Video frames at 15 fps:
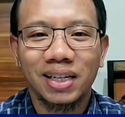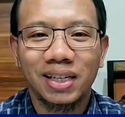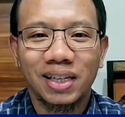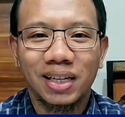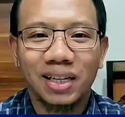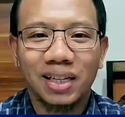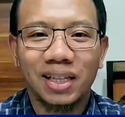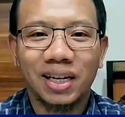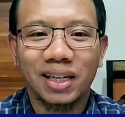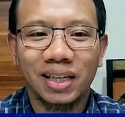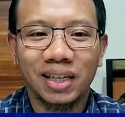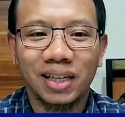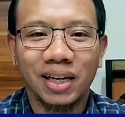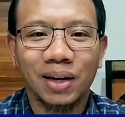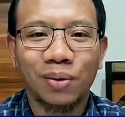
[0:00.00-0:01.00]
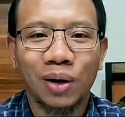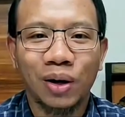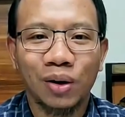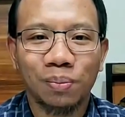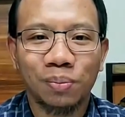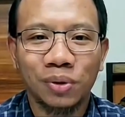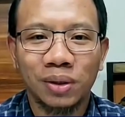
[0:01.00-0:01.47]
okay. ya
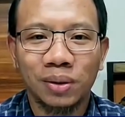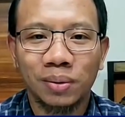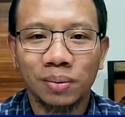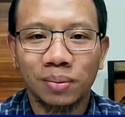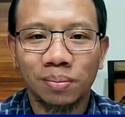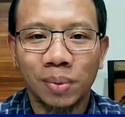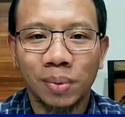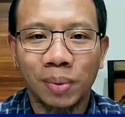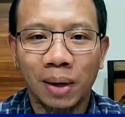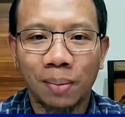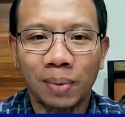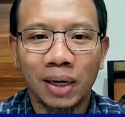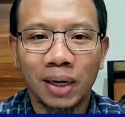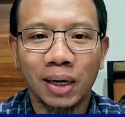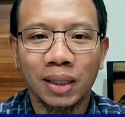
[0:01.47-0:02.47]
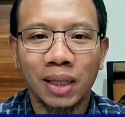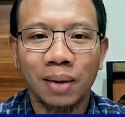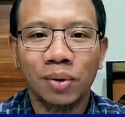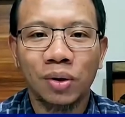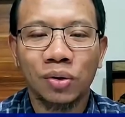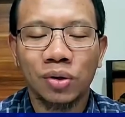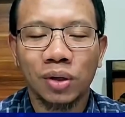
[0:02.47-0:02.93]
walaupun beberapa
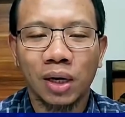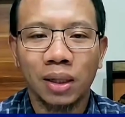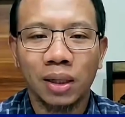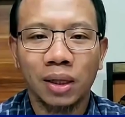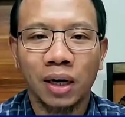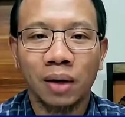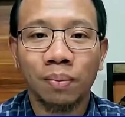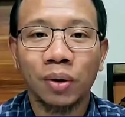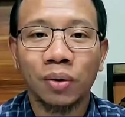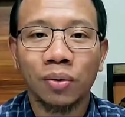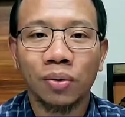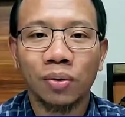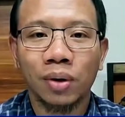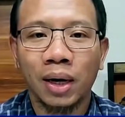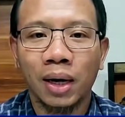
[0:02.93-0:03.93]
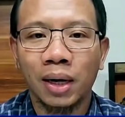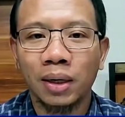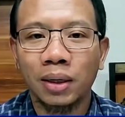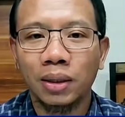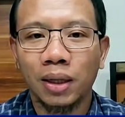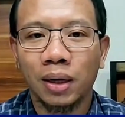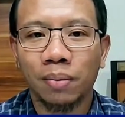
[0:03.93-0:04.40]
data menunjukkan tren
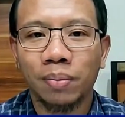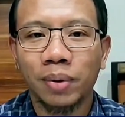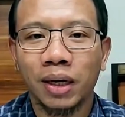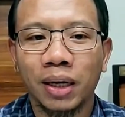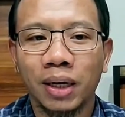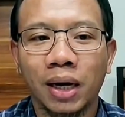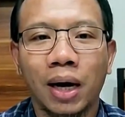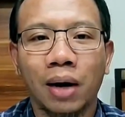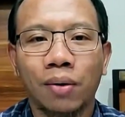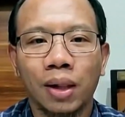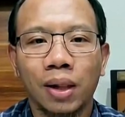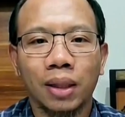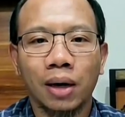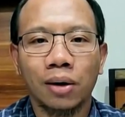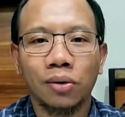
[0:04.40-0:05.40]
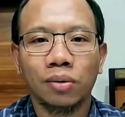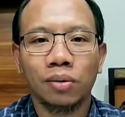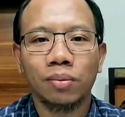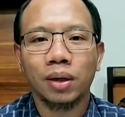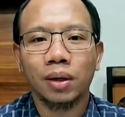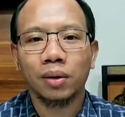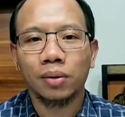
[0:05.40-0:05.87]
penurunan, hmm. tapi ini kan awal
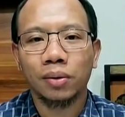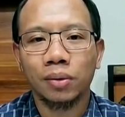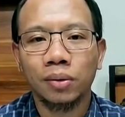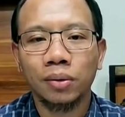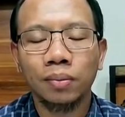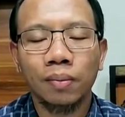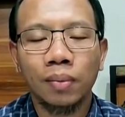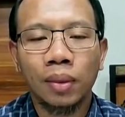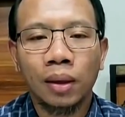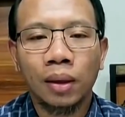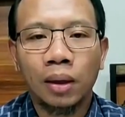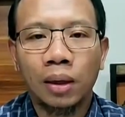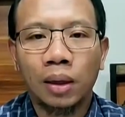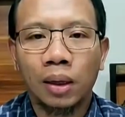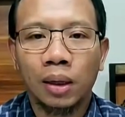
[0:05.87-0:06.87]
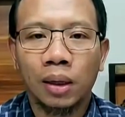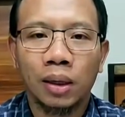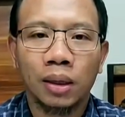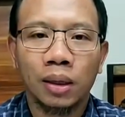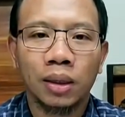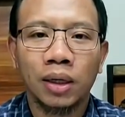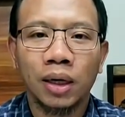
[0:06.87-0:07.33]
tahun begitu.
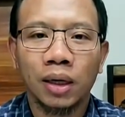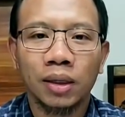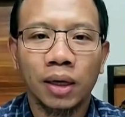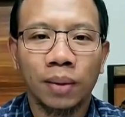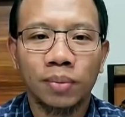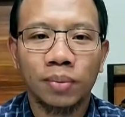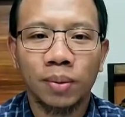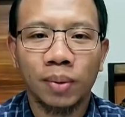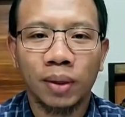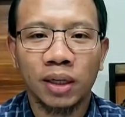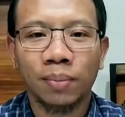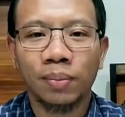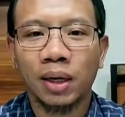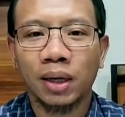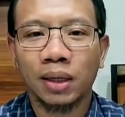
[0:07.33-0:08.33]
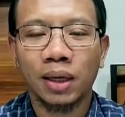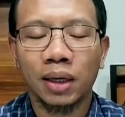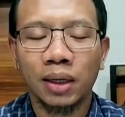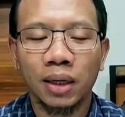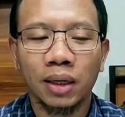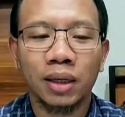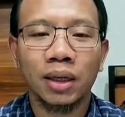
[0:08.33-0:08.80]
Uh, saya, seperti saya bilang
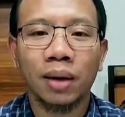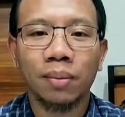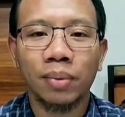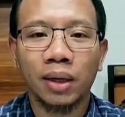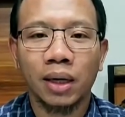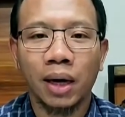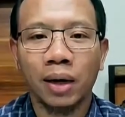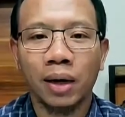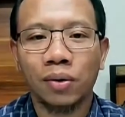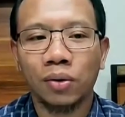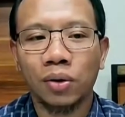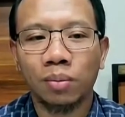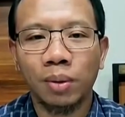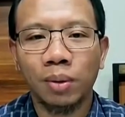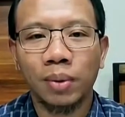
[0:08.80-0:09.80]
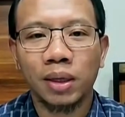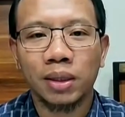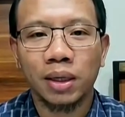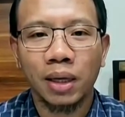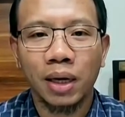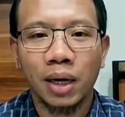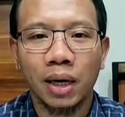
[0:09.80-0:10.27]
tadi ya dinamika ekonomi yeah.
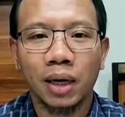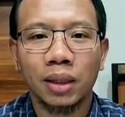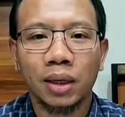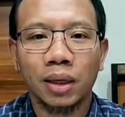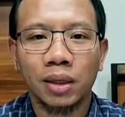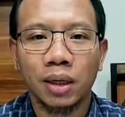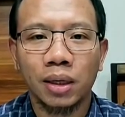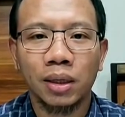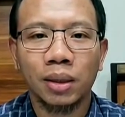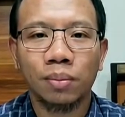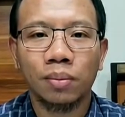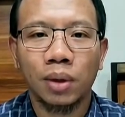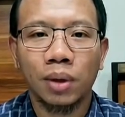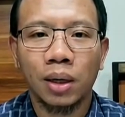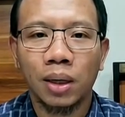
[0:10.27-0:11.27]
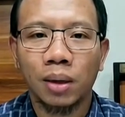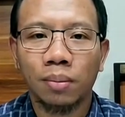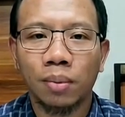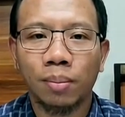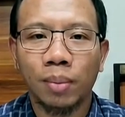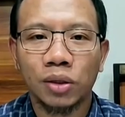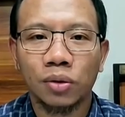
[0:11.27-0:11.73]
biasanya terjadi uh,
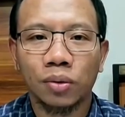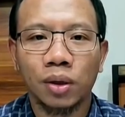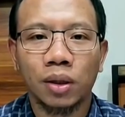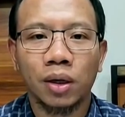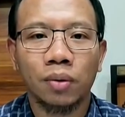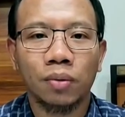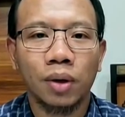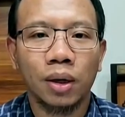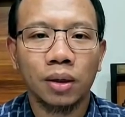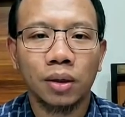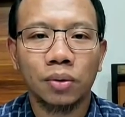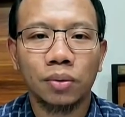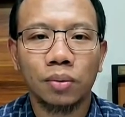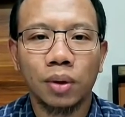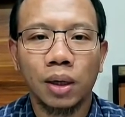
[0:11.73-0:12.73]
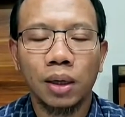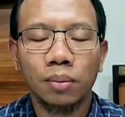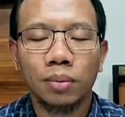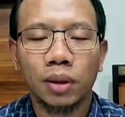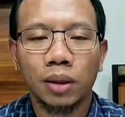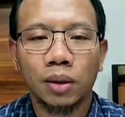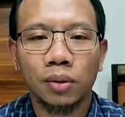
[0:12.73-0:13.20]
memasuki triwulan
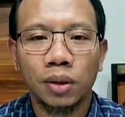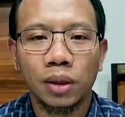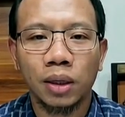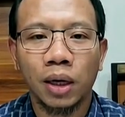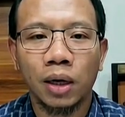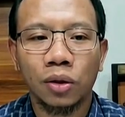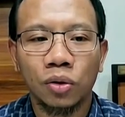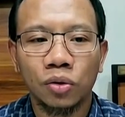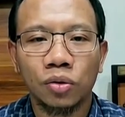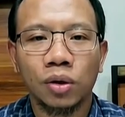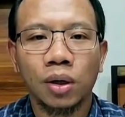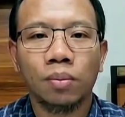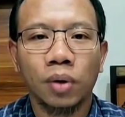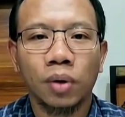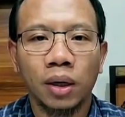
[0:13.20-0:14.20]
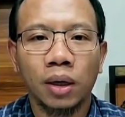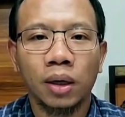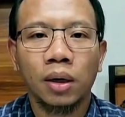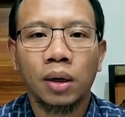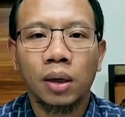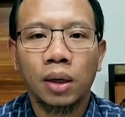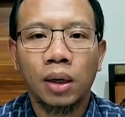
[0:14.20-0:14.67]
kedua begitu sehingga itu juga mungkin